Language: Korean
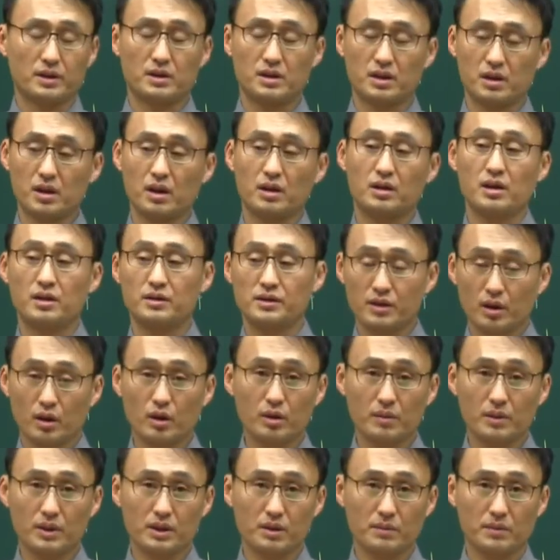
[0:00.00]
징역형
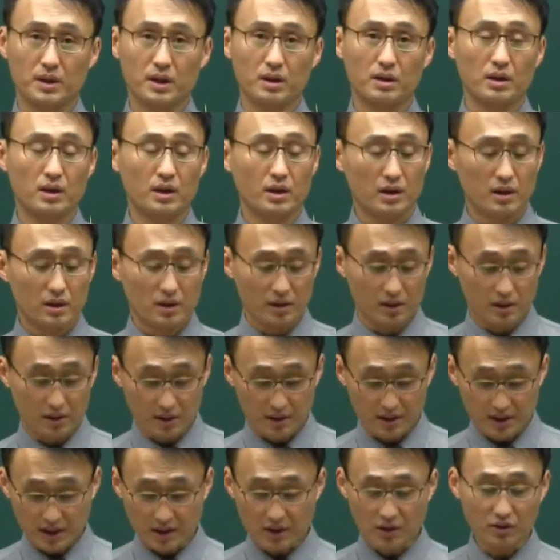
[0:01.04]
선고받으면 어,
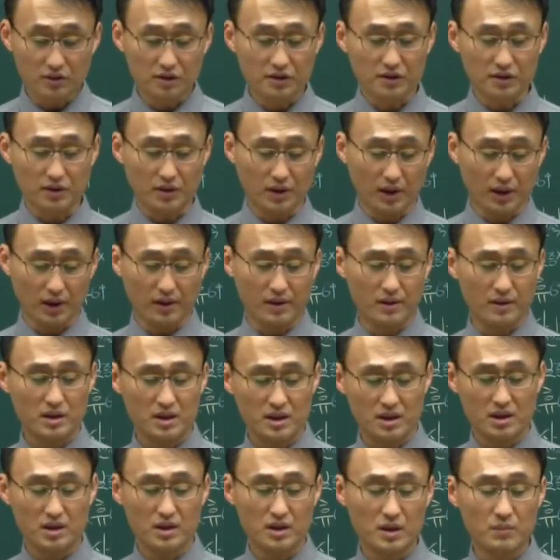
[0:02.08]
자격 취소가 돼요.
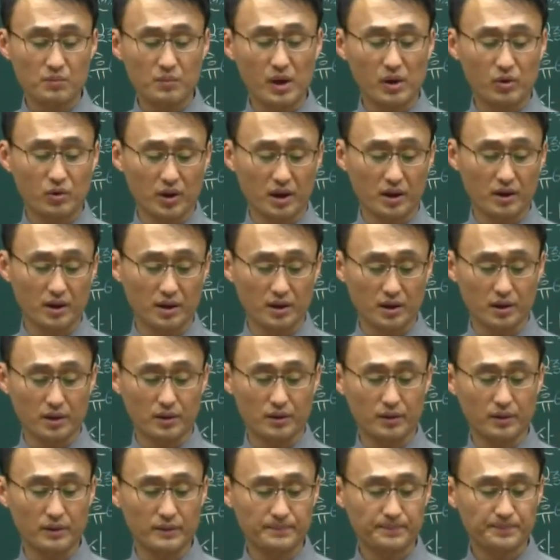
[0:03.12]

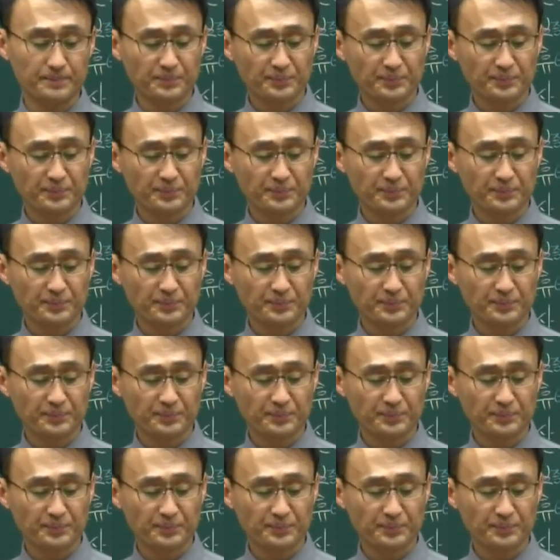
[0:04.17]
집행유예더라도.